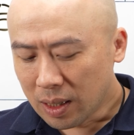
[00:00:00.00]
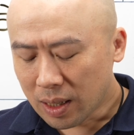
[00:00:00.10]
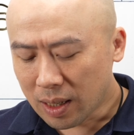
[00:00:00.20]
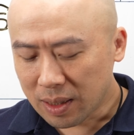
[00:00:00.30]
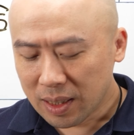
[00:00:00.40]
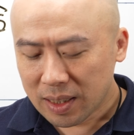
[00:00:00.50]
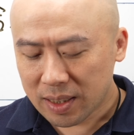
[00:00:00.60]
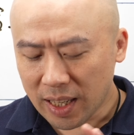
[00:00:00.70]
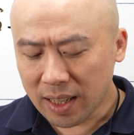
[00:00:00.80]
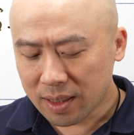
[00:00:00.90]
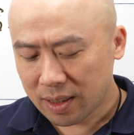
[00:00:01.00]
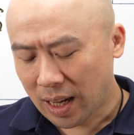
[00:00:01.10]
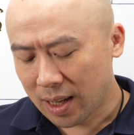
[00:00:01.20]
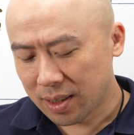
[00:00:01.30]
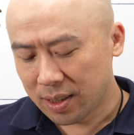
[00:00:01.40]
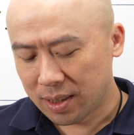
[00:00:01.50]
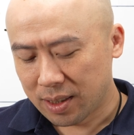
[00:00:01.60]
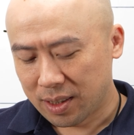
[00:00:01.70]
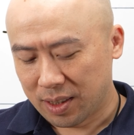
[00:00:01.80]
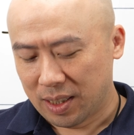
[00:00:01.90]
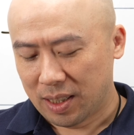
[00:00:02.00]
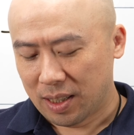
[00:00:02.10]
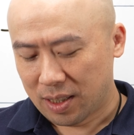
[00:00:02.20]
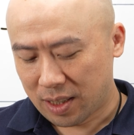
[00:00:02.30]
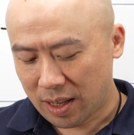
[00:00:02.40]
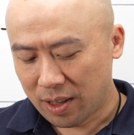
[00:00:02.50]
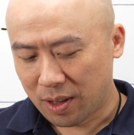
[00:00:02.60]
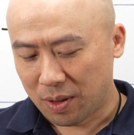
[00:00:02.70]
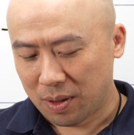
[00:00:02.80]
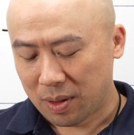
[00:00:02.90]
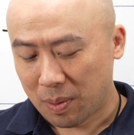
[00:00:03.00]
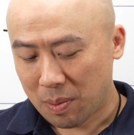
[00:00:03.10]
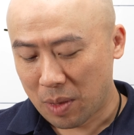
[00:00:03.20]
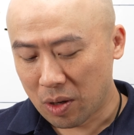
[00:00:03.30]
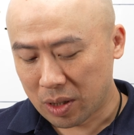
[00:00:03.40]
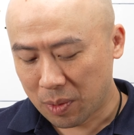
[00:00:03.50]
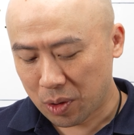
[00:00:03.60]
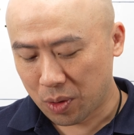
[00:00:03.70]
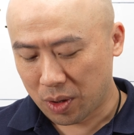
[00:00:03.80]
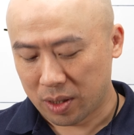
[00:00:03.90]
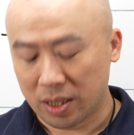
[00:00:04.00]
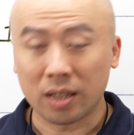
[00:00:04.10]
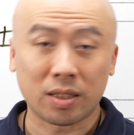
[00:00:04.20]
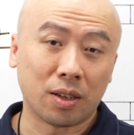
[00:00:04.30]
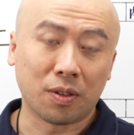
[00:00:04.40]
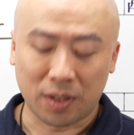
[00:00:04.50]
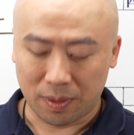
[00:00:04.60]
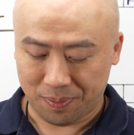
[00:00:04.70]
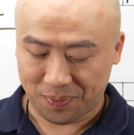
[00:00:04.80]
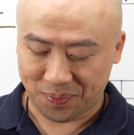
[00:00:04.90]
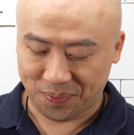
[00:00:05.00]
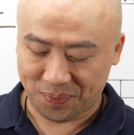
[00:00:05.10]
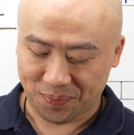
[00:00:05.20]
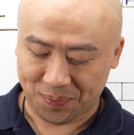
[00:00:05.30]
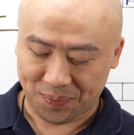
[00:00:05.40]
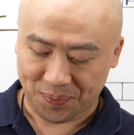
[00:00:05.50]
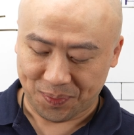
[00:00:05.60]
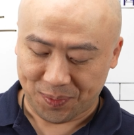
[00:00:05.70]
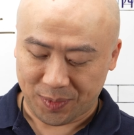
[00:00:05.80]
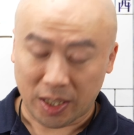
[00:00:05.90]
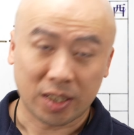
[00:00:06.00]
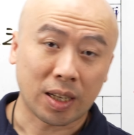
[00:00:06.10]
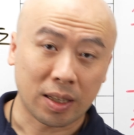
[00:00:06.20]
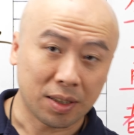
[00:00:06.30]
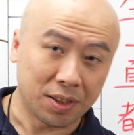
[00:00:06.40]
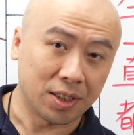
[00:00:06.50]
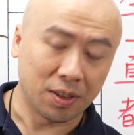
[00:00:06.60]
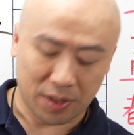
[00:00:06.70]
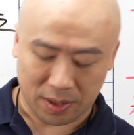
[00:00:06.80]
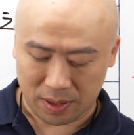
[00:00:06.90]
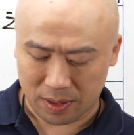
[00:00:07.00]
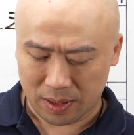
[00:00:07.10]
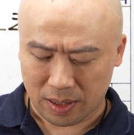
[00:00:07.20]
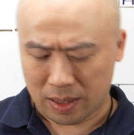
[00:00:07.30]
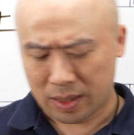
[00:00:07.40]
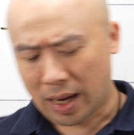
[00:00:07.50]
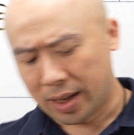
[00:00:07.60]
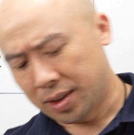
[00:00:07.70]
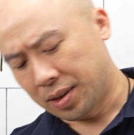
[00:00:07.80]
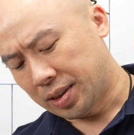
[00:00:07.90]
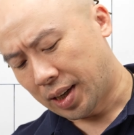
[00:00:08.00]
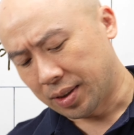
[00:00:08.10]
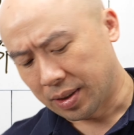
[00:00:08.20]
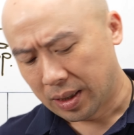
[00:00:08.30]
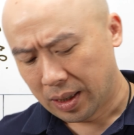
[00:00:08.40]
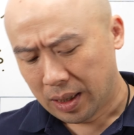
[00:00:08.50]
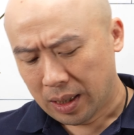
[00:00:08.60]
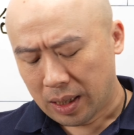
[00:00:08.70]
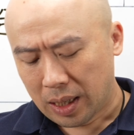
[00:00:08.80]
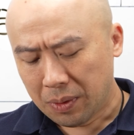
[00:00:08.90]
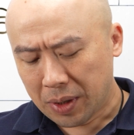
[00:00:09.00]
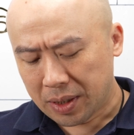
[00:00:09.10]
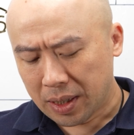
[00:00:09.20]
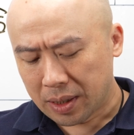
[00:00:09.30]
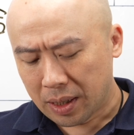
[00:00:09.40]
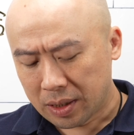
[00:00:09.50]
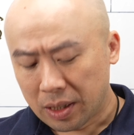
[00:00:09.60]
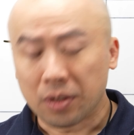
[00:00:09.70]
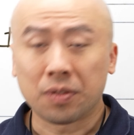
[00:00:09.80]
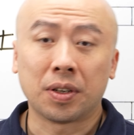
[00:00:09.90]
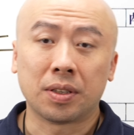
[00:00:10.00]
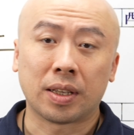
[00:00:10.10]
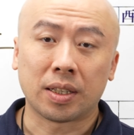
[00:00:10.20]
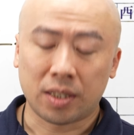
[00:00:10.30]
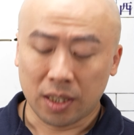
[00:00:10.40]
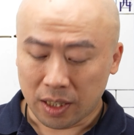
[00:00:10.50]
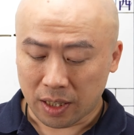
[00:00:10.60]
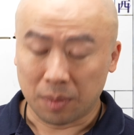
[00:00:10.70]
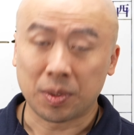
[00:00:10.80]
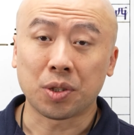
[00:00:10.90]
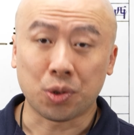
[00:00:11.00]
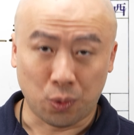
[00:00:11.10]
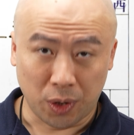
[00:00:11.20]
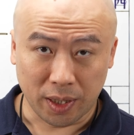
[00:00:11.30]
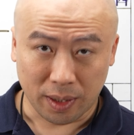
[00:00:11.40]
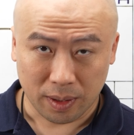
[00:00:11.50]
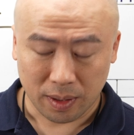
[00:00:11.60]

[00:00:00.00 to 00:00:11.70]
那这个他的身哦，没有这么弱，是二十六分，可是刚刚十七分，差异何在呢？因为这个二十六分的，他气可能比较足一点，